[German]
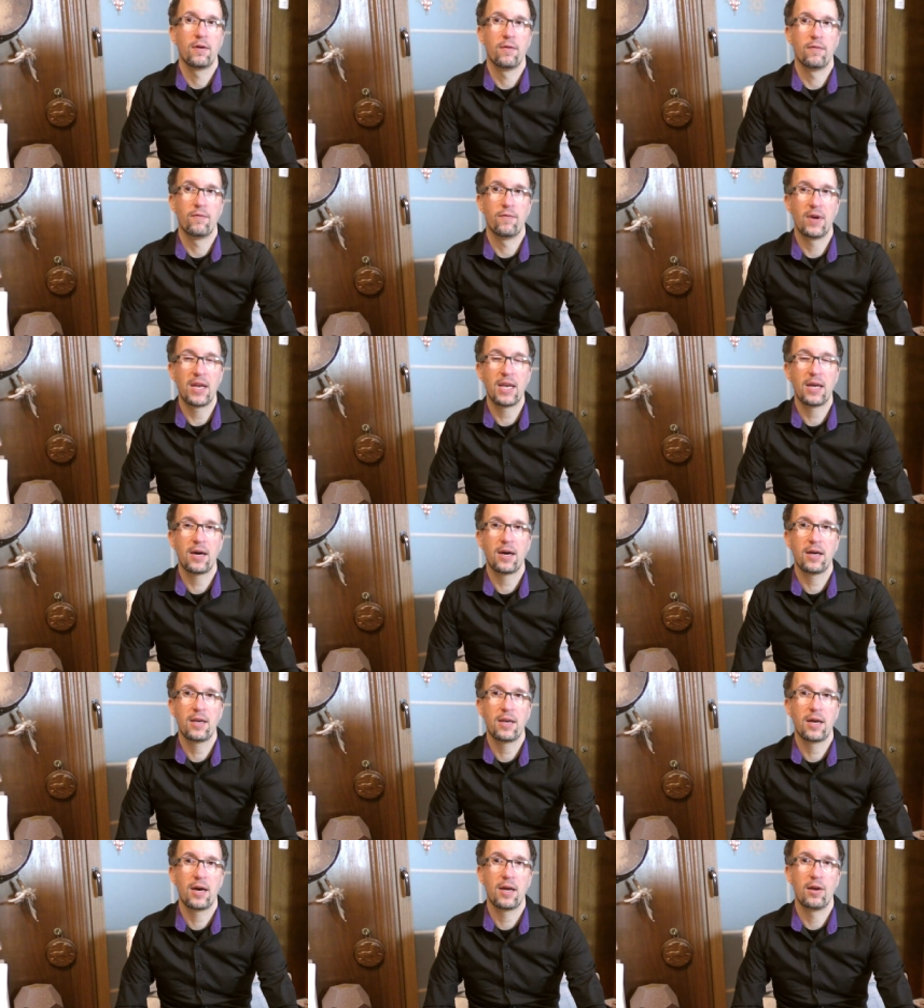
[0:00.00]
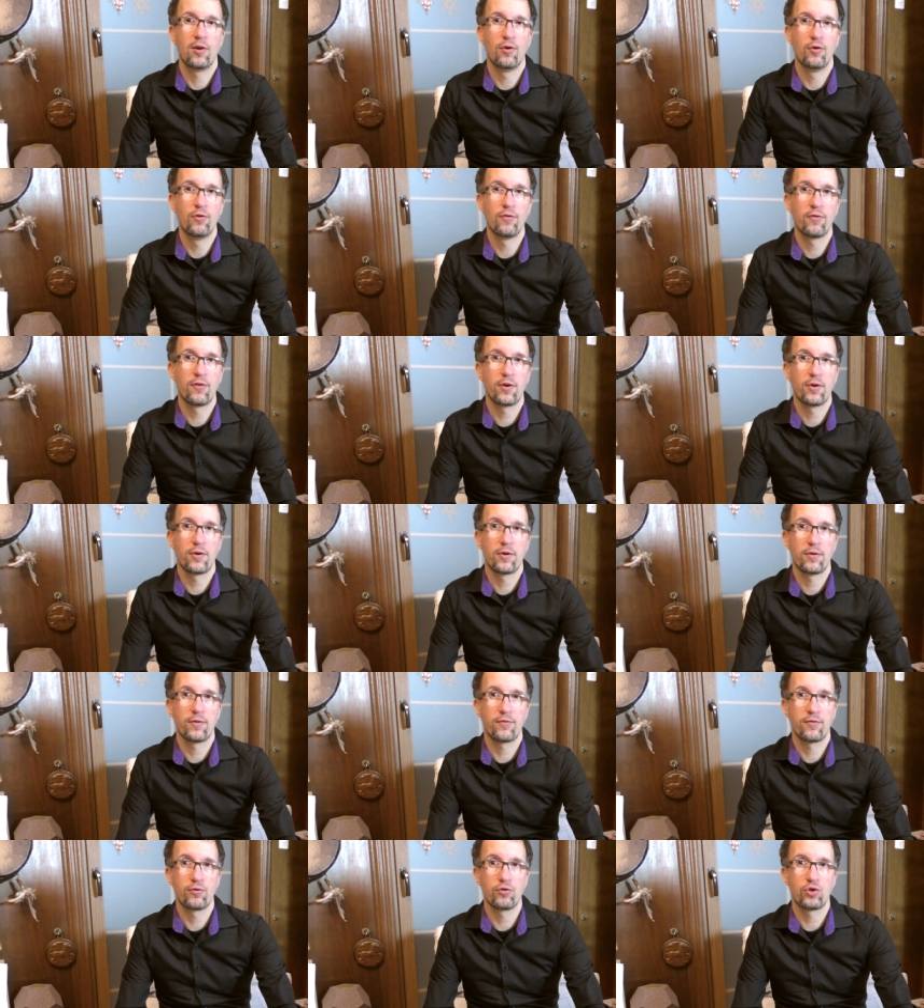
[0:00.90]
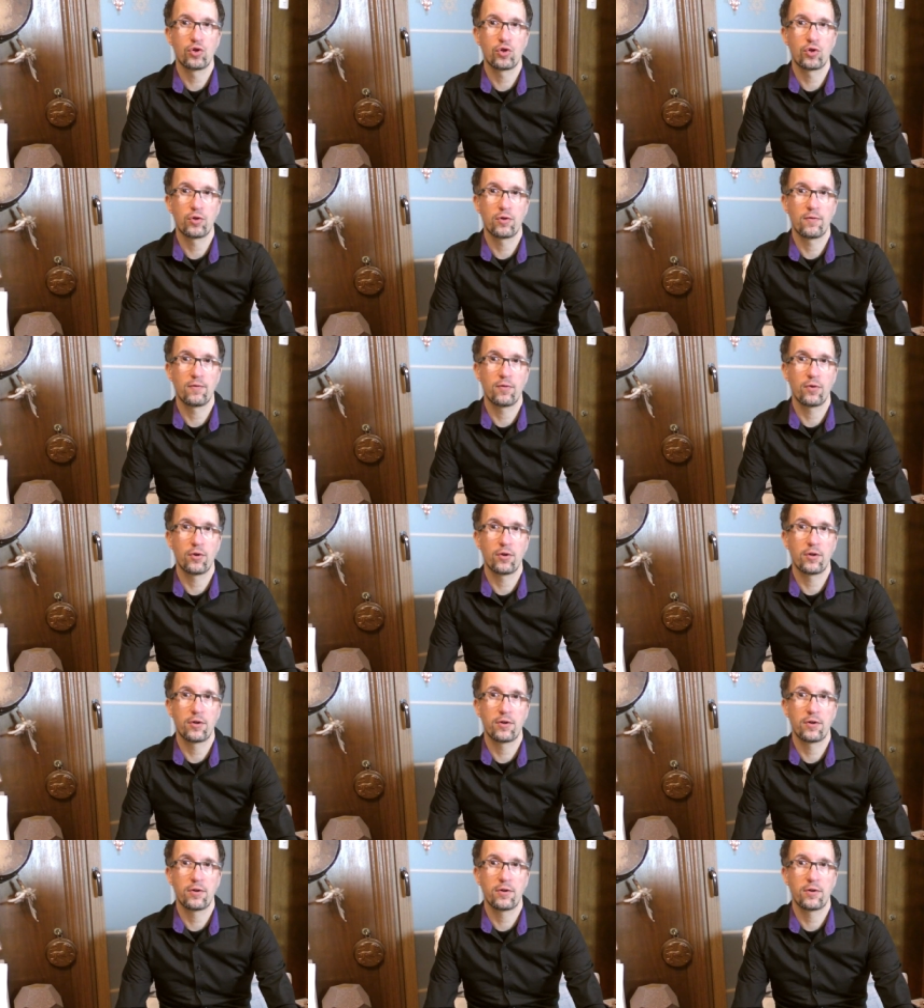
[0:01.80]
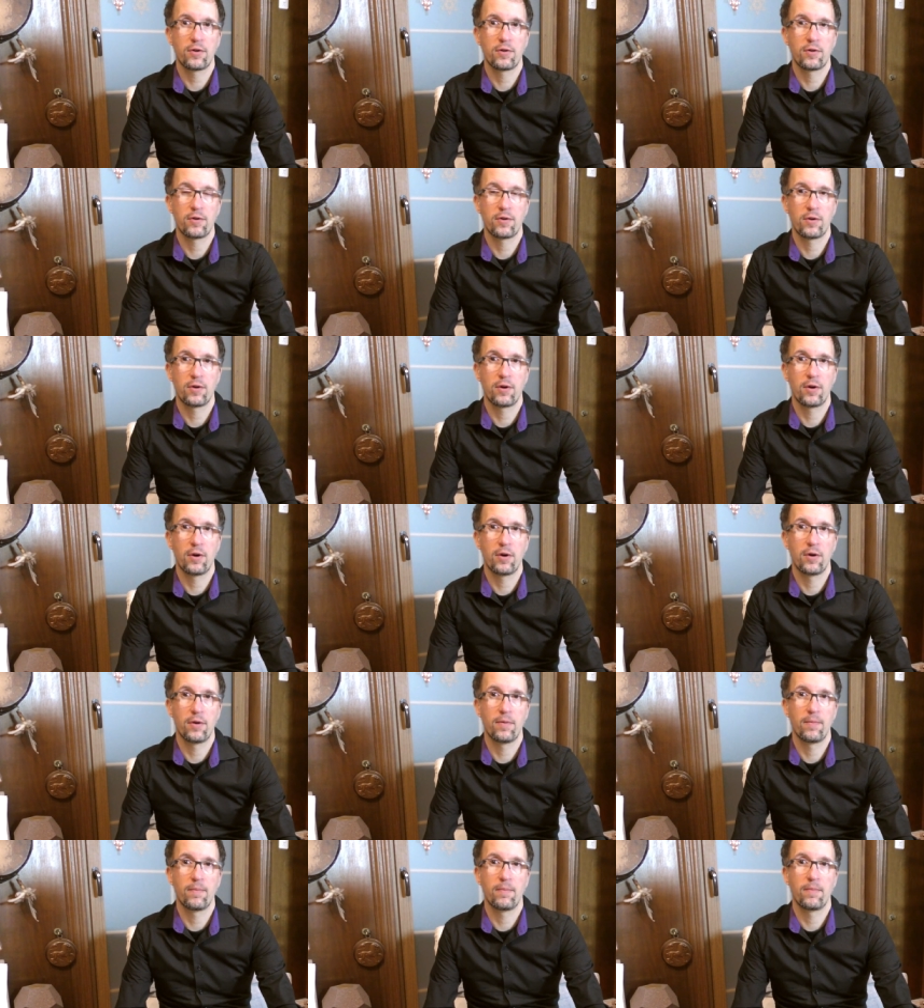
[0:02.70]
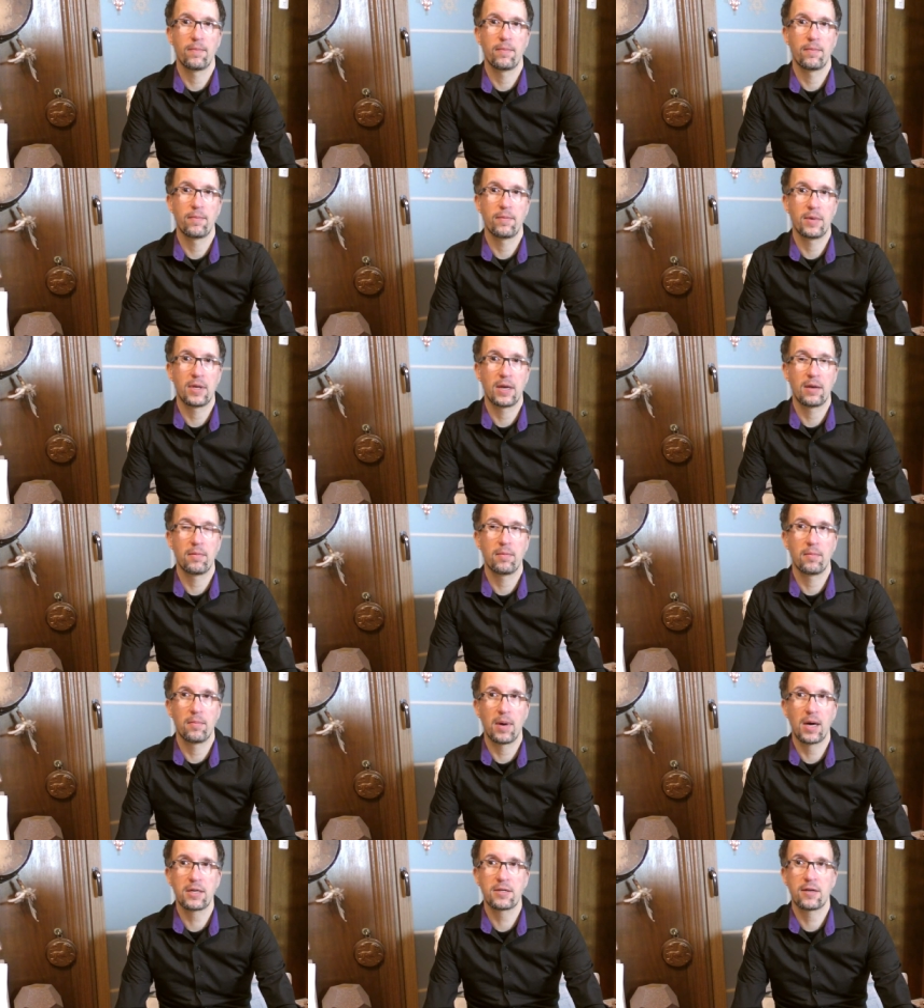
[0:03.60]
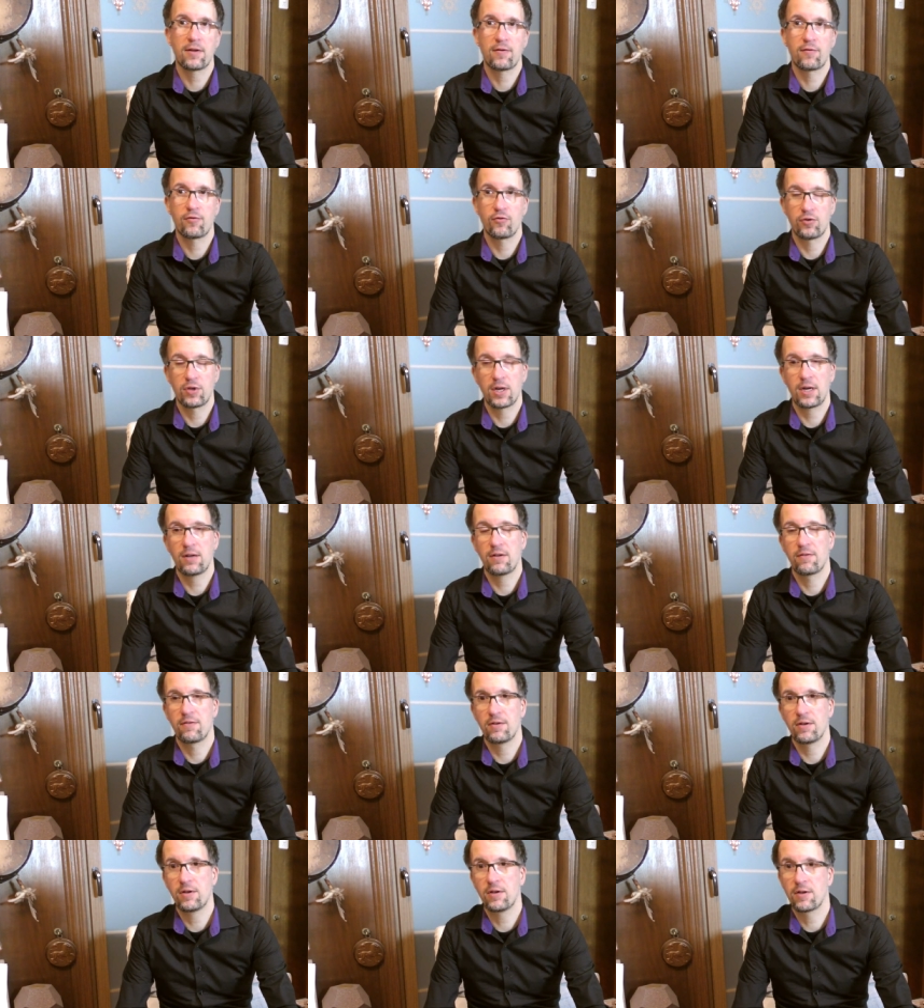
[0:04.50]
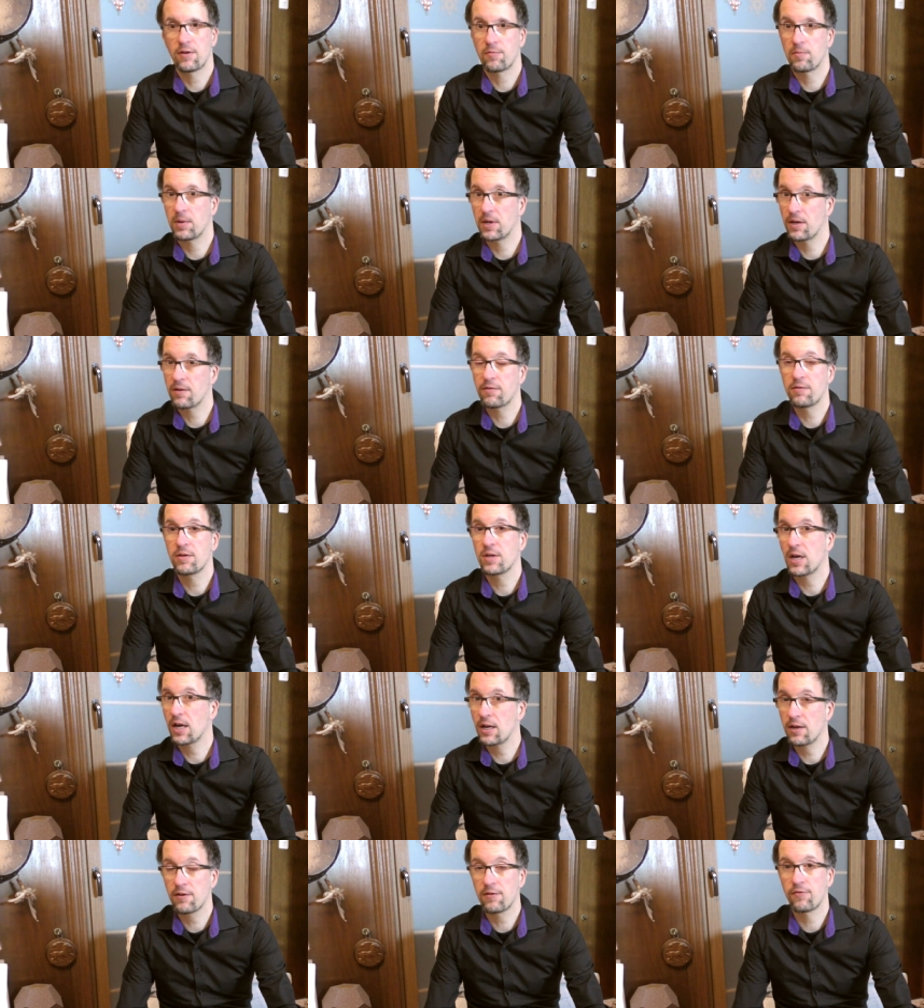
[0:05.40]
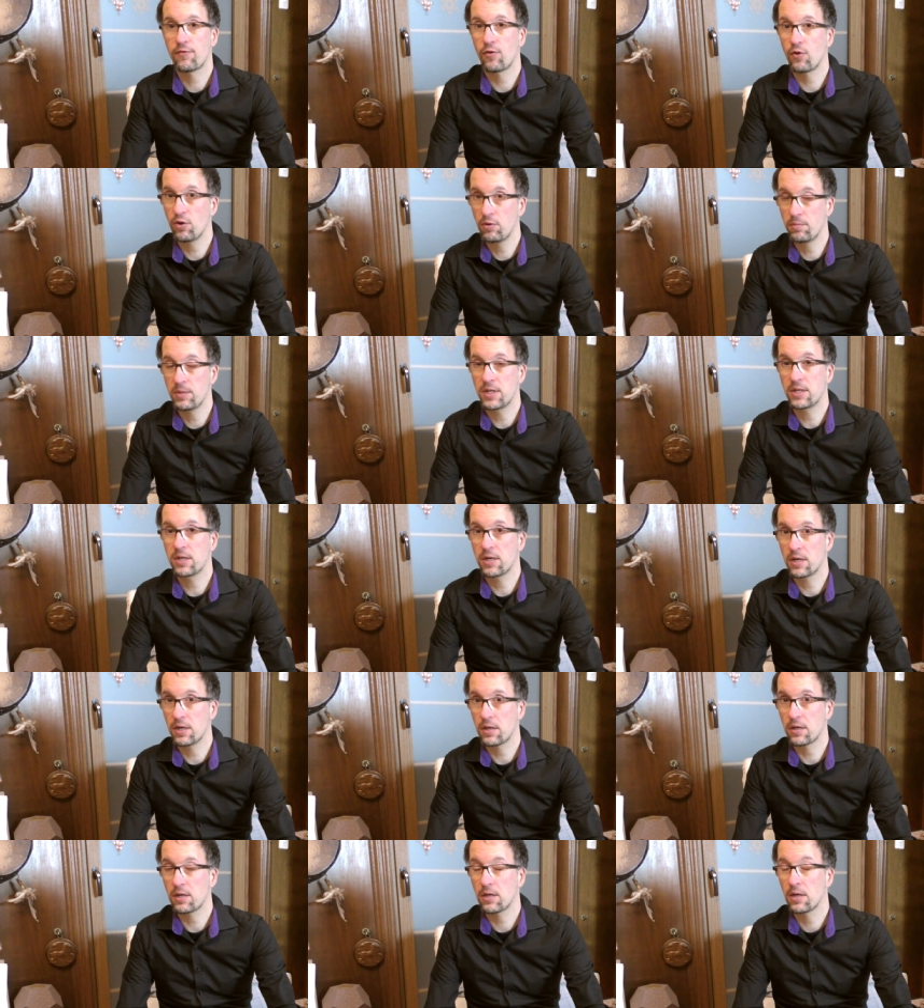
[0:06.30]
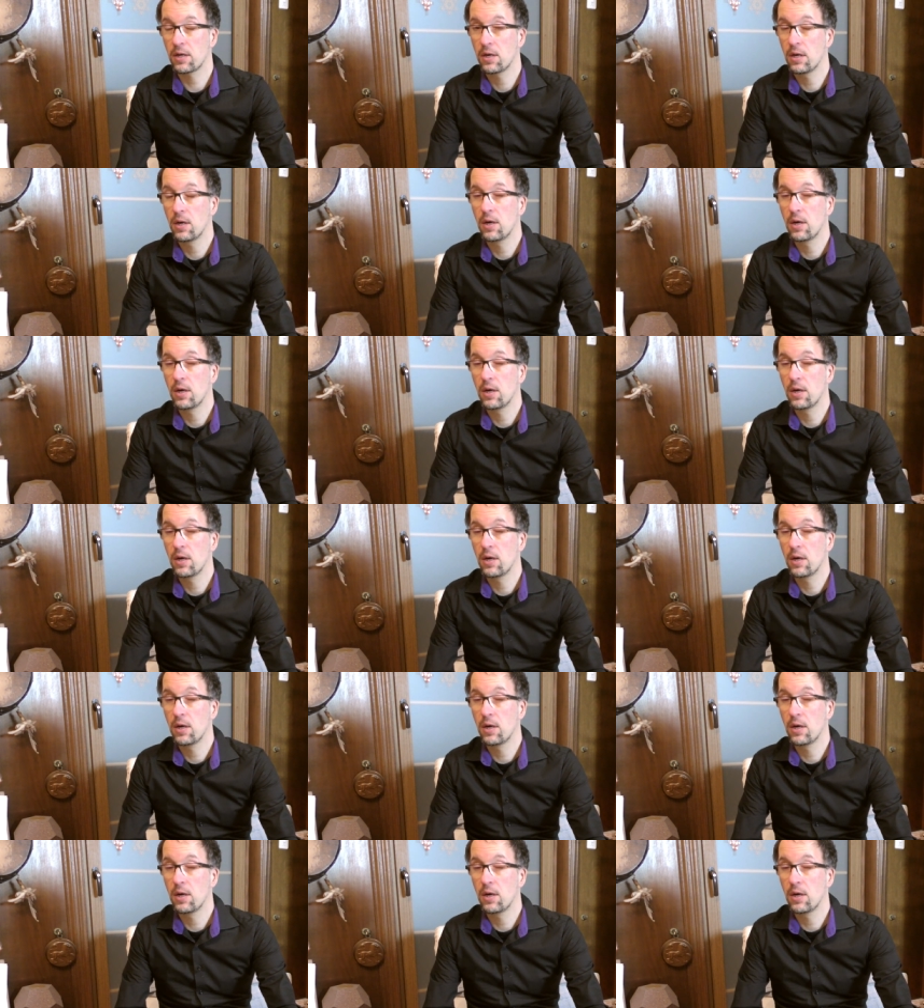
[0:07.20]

wenn ein, ein Löwe frühstücken wollte, ähm, dann macht das total Sinn, dass man das nicht alles voll mitkriegt.